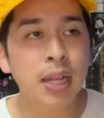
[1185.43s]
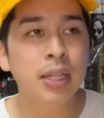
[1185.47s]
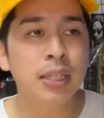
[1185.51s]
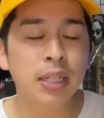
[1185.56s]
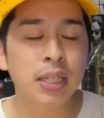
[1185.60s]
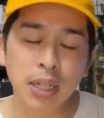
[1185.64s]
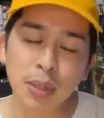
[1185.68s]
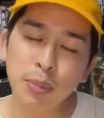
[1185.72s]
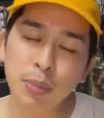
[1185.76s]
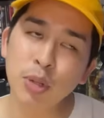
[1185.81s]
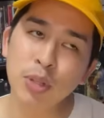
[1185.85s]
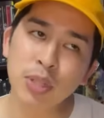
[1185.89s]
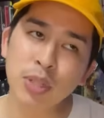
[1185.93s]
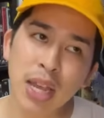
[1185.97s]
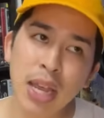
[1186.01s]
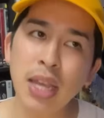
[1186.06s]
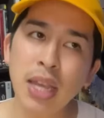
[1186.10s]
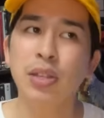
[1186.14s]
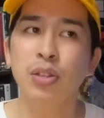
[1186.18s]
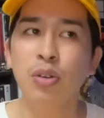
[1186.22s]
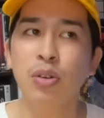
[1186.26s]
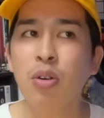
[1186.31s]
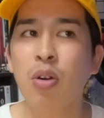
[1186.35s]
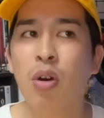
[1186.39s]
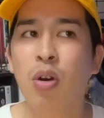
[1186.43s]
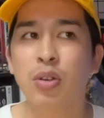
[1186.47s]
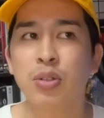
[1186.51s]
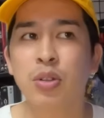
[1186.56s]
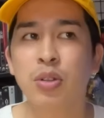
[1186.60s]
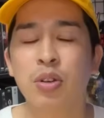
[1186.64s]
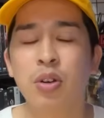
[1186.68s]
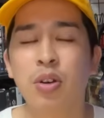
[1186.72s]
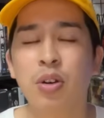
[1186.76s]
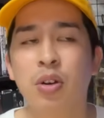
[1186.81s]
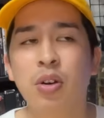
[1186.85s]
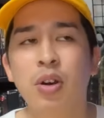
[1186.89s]
だから僕最初、
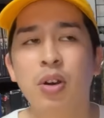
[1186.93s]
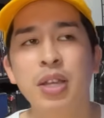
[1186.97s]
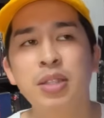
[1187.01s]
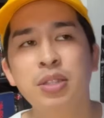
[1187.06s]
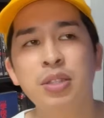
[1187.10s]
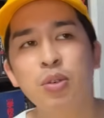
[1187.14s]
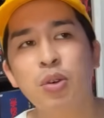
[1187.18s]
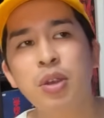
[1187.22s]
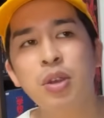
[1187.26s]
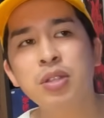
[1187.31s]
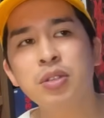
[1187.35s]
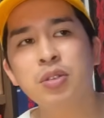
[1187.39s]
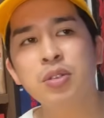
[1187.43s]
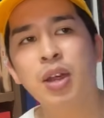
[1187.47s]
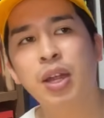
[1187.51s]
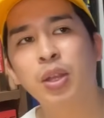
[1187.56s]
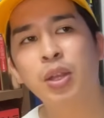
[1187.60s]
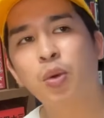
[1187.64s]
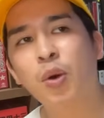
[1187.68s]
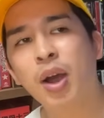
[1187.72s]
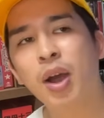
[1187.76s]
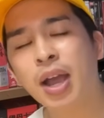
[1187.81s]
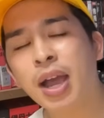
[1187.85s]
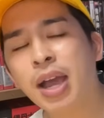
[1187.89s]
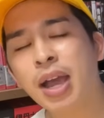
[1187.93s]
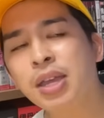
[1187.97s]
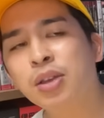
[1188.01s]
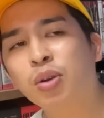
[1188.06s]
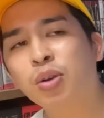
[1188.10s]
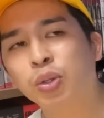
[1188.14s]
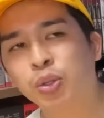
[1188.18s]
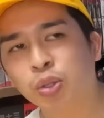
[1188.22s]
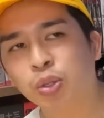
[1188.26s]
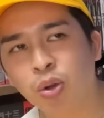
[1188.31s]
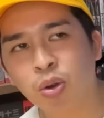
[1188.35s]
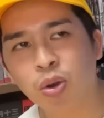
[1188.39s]
その SOS のあの若い
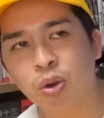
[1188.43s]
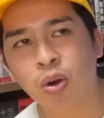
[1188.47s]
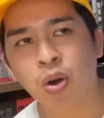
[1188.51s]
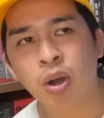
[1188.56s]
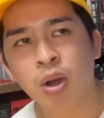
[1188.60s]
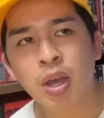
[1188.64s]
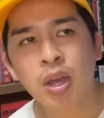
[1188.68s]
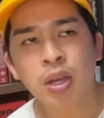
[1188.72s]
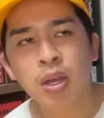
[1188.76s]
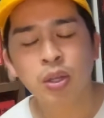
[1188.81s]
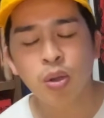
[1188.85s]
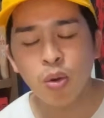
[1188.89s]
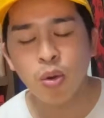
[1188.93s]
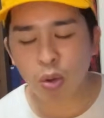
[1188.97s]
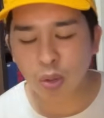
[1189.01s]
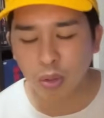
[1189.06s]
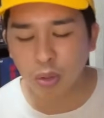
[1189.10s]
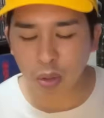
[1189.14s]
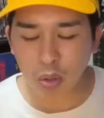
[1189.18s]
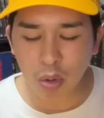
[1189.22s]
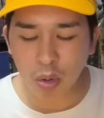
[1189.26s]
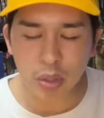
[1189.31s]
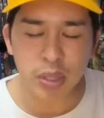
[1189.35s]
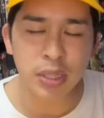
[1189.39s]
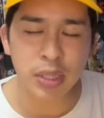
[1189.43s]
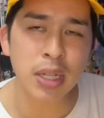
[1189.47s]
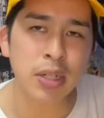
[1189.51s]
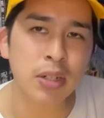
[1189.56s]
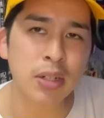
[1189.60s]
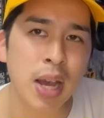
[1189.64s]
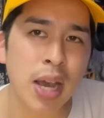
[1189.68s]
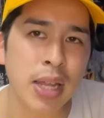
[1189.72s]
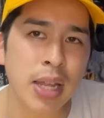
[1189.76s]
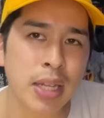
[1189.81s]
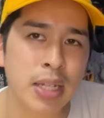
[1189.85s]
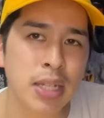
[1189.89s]
子と共闘してい
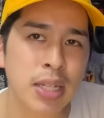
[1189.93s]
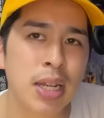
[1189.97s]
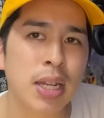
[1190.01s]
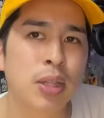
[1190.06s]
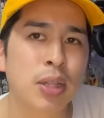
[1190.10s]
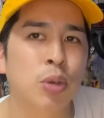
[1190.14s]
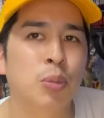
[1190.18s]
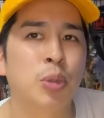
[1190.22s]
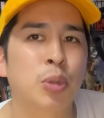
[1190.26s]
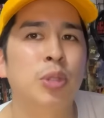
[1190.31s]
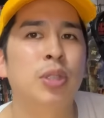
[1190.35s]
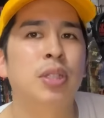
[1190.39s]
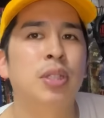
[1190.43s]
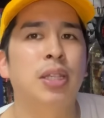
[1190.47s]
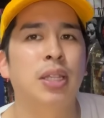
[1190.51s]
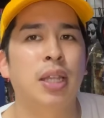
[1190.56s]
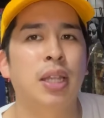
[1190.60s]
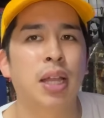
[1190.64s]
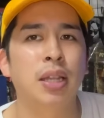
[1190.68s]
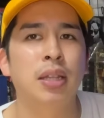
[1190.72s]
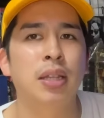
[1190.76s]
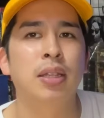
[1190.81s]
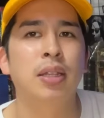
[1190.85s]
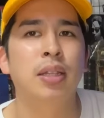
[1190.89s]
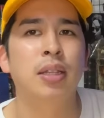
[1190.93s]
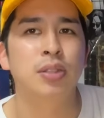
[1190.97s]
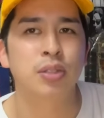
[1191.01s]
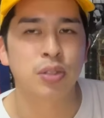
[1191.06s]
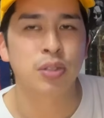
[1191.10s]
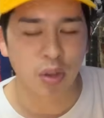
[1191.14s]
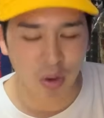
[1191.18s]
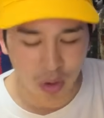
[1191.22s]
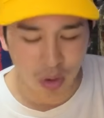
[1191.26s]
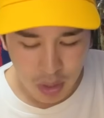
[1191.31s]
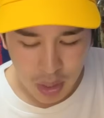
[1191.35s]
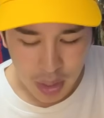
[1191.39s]
く話だと思ったんで
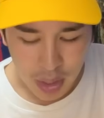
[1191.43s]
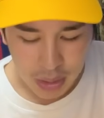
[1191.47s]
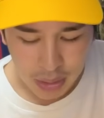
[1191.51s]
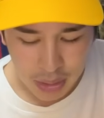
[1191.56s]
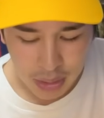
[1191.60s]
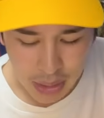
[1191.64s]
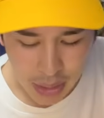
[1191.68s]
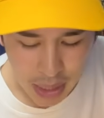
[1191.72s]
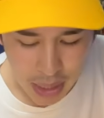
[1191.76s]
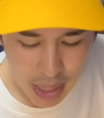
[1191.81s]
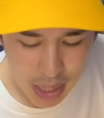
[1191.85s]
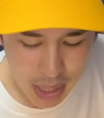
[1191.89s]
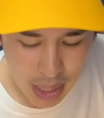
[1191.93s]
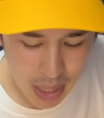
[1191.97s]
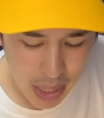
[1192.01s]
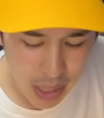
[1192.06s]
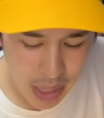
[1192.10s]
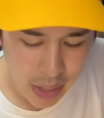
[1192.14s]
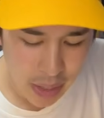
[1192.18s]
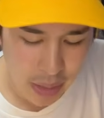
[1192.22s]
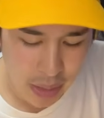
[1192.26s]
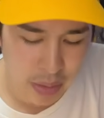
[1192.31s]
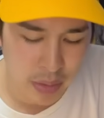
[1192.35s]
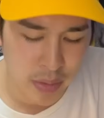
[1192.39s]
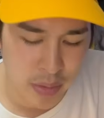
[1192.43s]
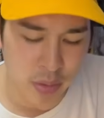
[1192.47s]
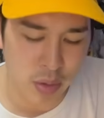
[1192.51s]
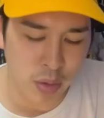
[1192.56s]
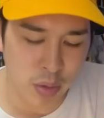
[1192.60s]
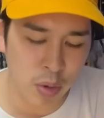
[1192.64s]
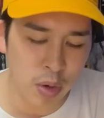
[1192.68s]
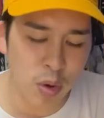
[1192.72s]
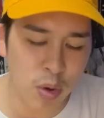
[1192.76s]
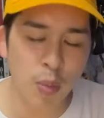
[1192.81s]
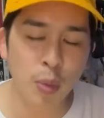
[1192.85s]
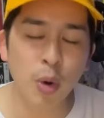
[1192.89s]
すよ。だから、
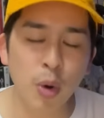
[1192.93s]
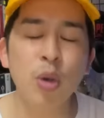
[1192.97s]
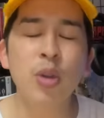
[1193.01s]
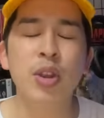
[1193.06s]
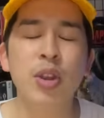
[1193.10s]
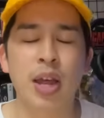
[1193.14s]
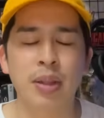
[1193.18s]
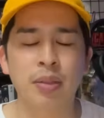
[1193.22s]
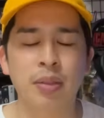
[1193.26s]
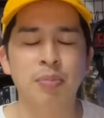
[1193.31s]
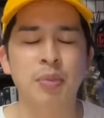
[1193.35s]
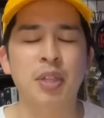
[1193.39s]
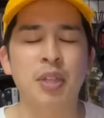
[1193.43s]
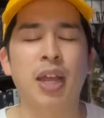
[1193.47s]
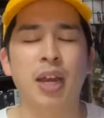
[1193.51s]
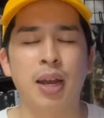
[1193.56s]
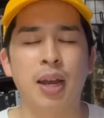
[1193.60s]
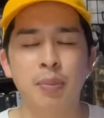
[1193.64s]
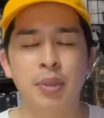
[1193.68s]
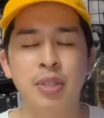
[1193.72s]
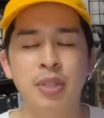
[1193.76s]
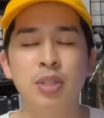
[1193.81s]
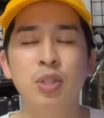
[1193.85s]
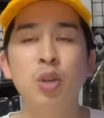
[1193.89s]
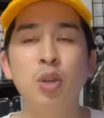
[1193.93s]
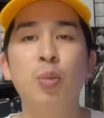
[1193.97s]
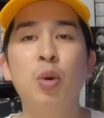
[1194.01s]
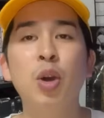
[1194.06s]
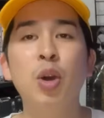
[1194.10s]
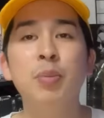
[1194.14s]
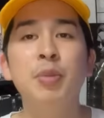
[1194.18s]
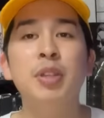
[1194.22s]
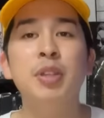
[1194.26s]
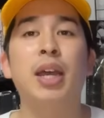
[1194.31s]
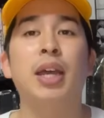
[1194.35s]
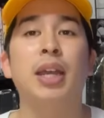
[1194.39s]
これおもろいな、みたいな。三つど
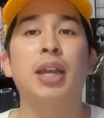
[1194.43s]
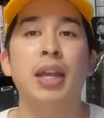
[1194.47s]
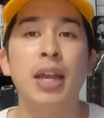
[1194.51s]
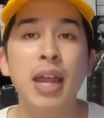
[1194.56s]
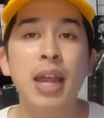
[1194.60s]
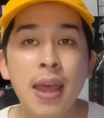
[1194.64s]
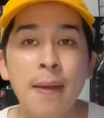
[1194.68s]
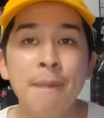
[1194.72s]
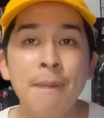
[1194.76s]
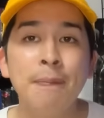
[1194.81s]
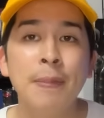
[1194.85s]
もえみたいなね。